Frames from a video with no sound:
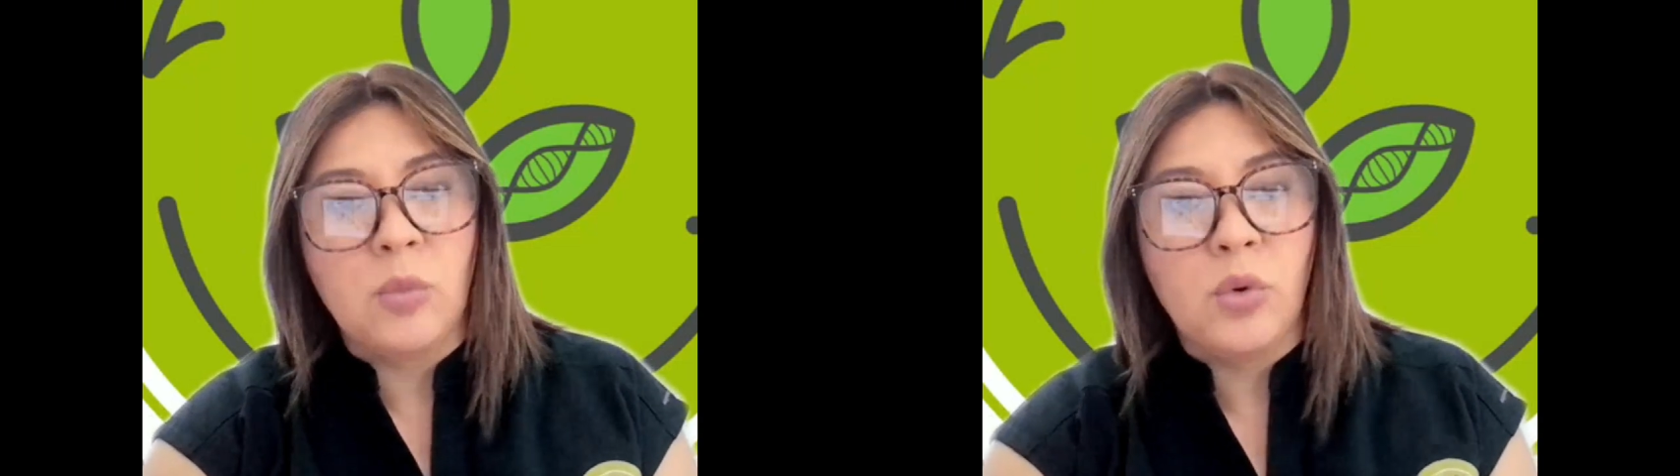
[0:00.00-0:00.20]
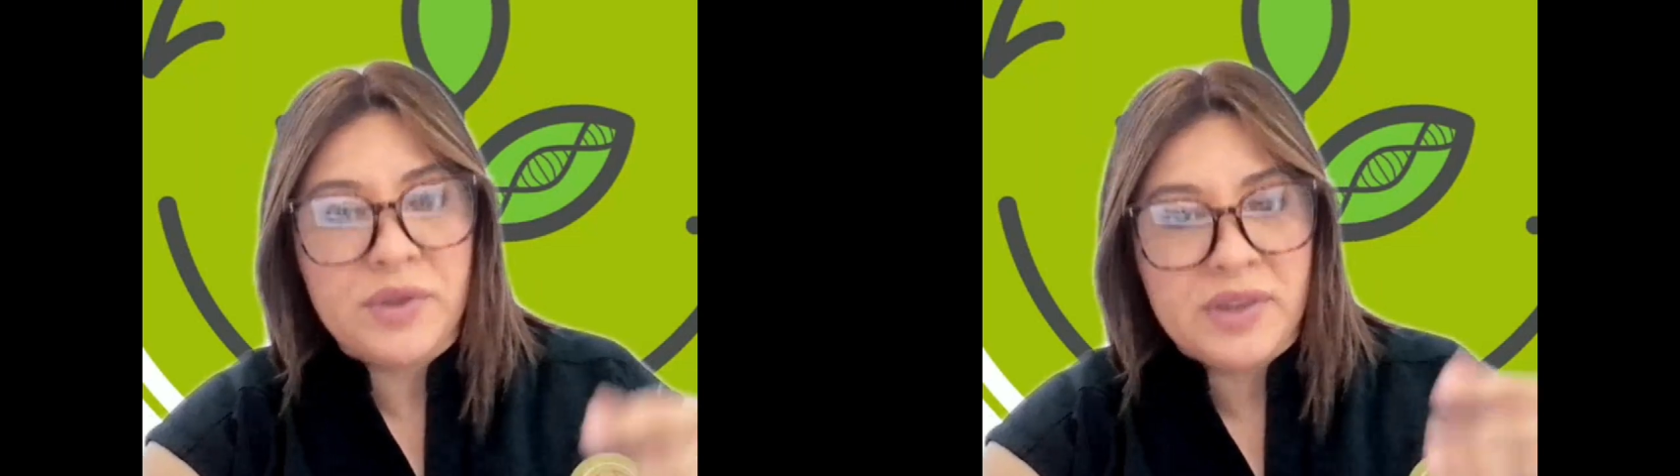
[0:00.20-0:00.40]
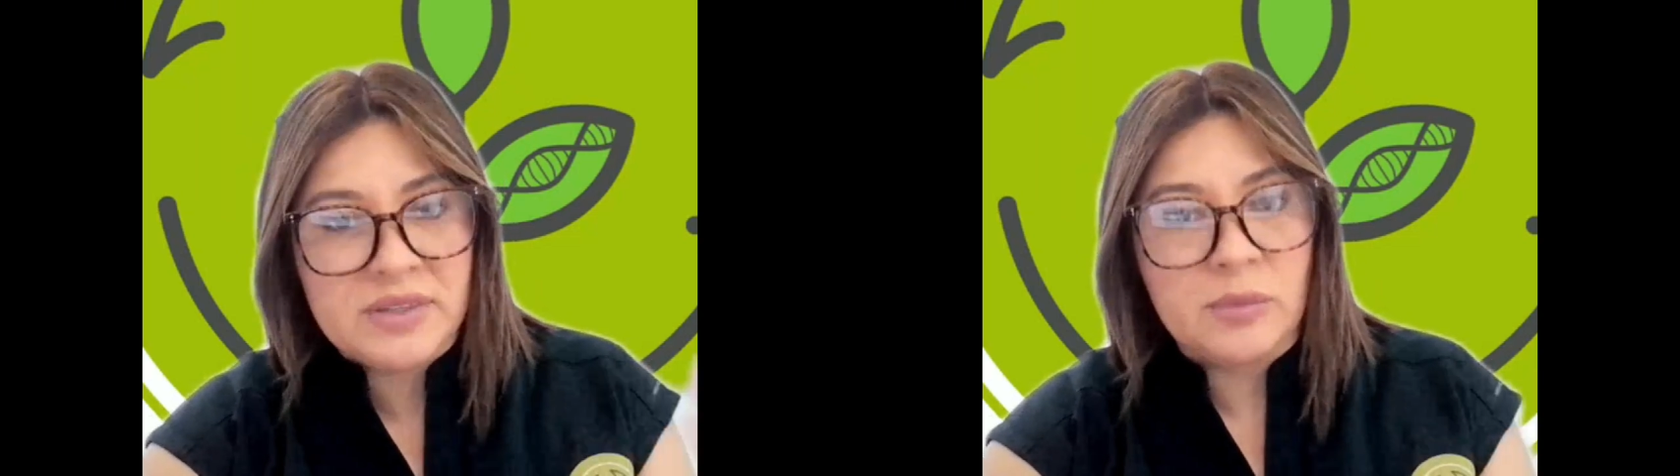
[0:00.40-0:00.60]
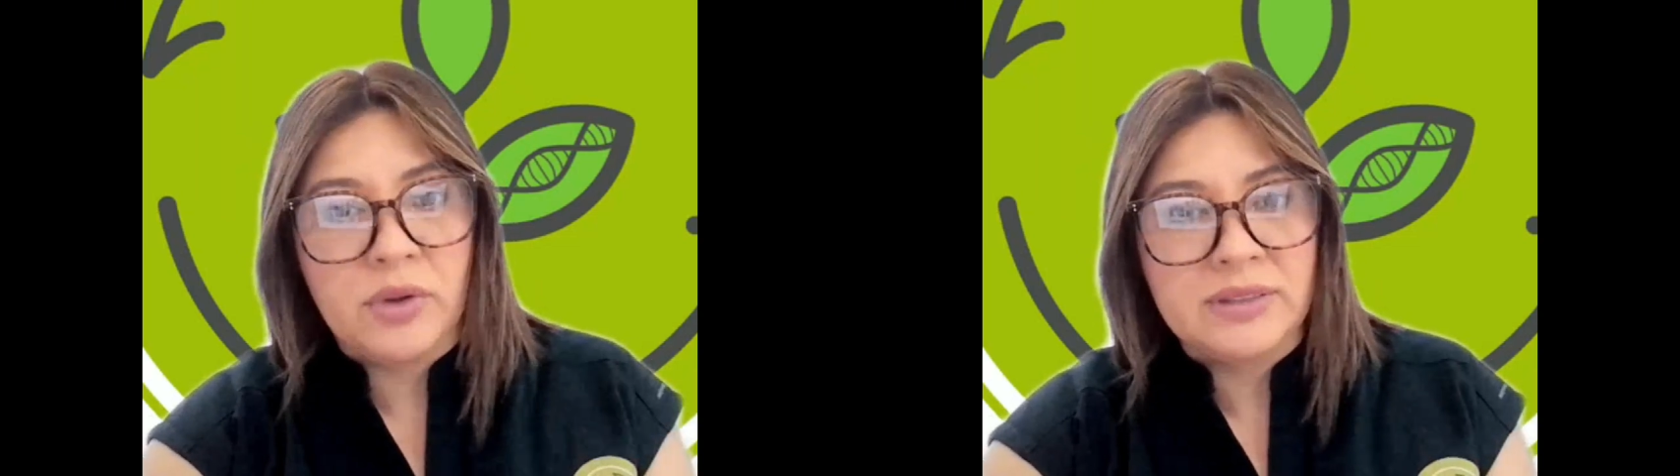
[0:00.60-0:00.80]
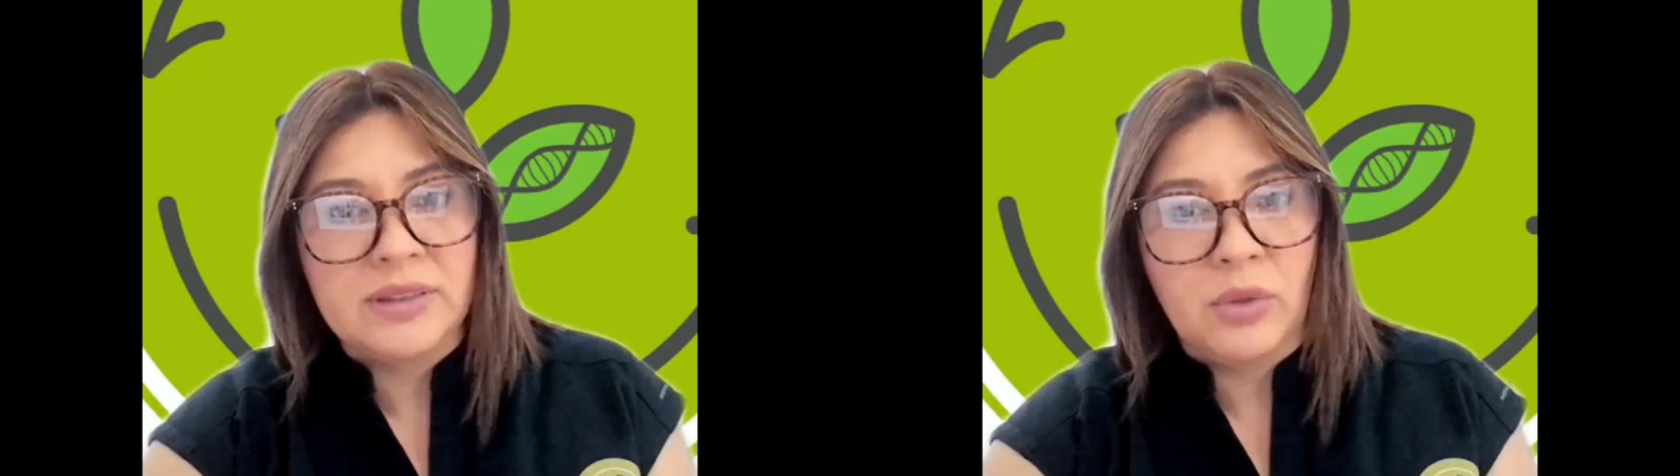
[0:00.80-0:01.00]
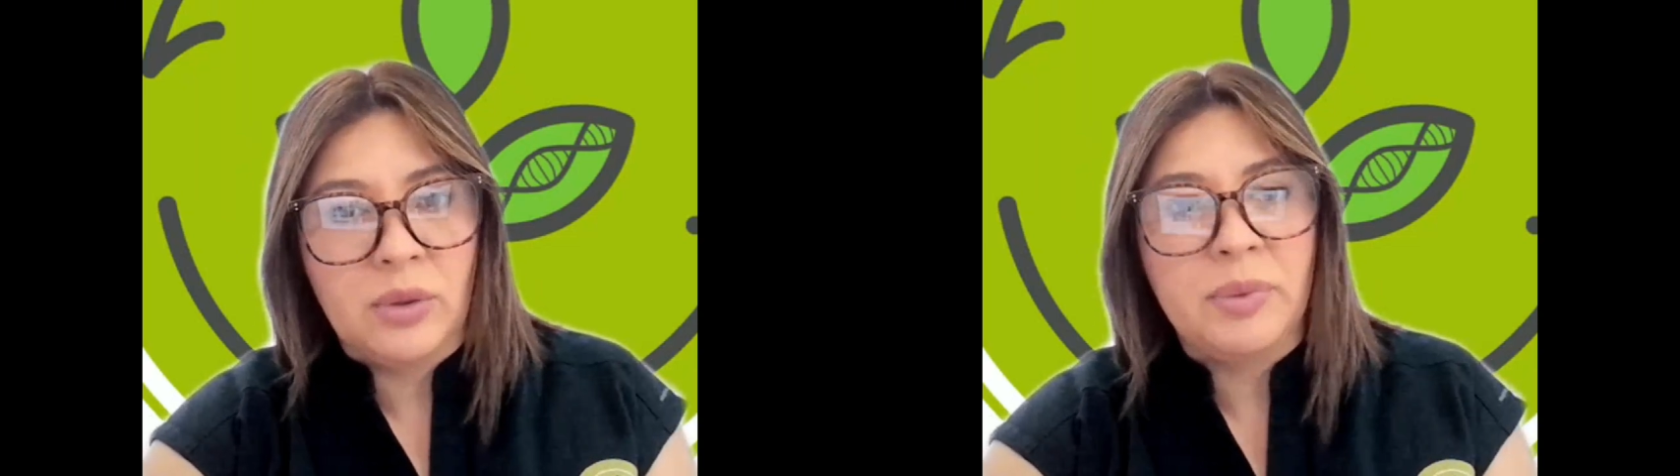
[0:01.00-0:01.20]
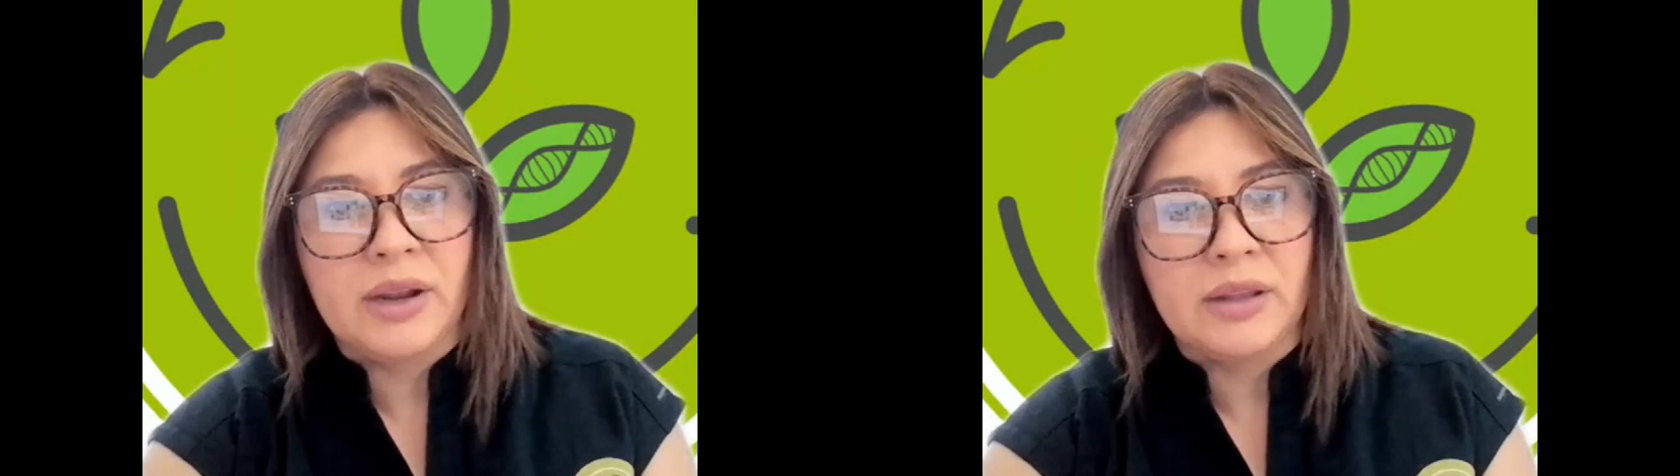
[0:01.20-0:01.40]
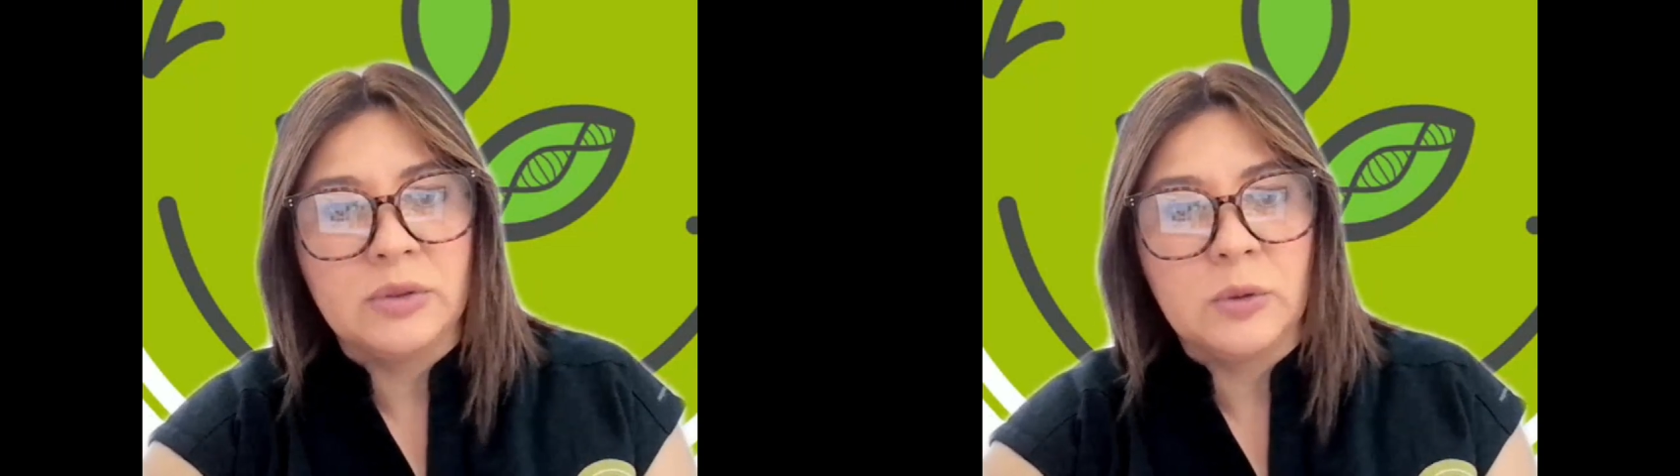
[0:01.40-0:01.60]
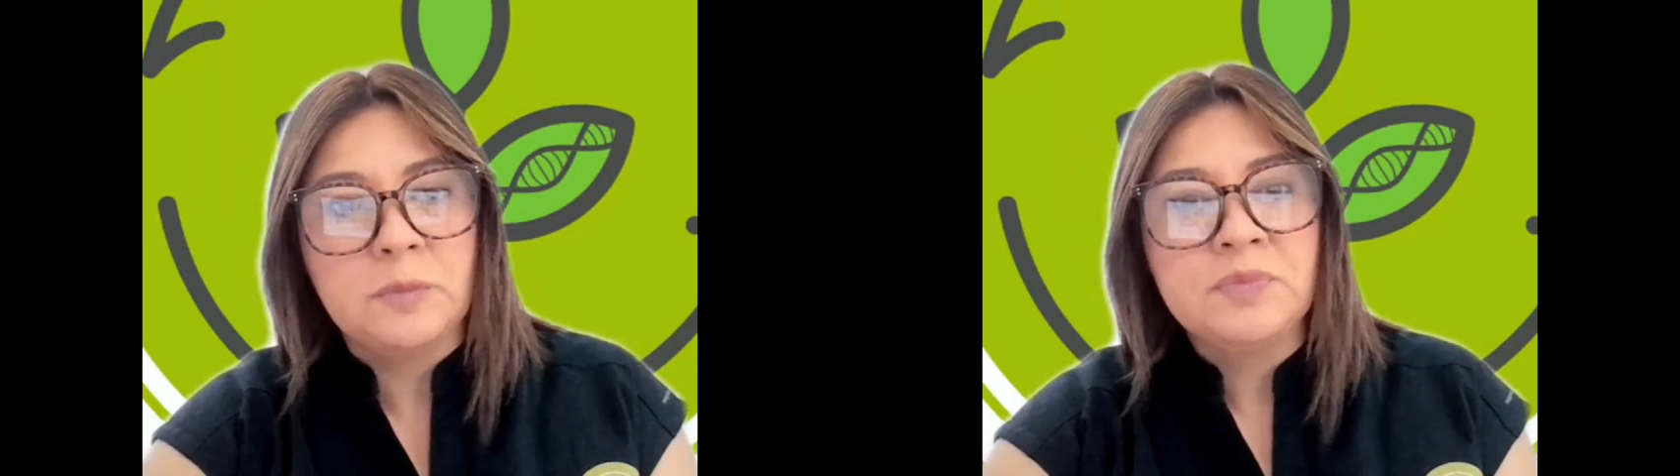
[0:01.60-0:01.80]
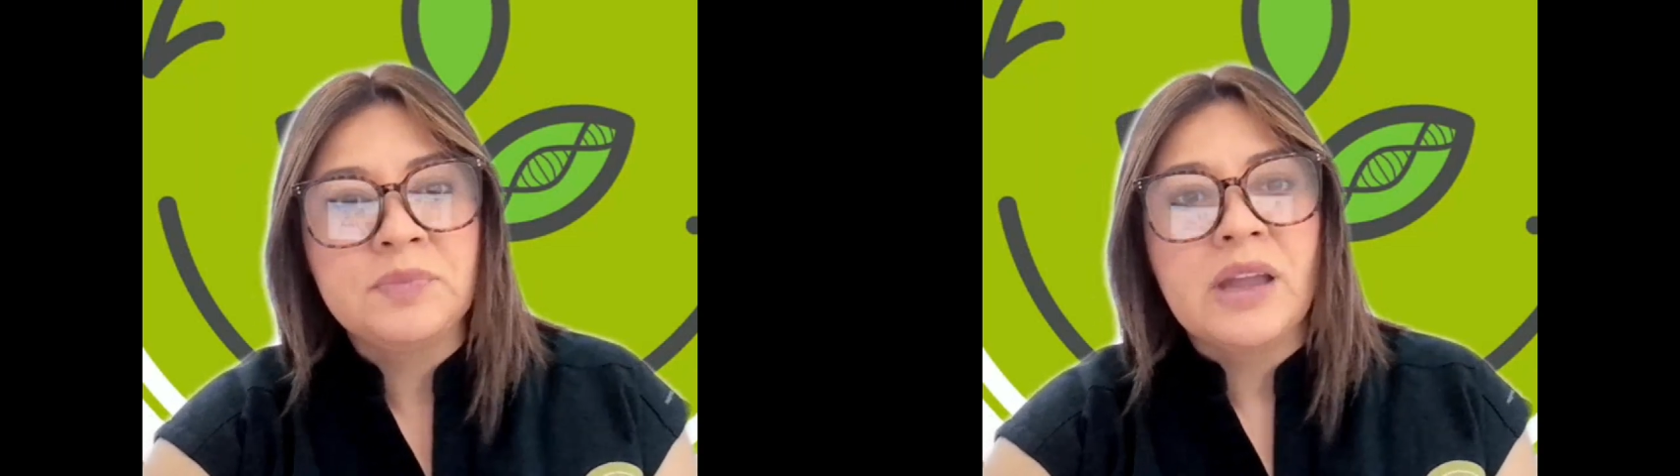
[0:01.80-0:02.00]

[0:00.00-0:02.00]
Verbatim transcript: como hubiésemos estado esperando,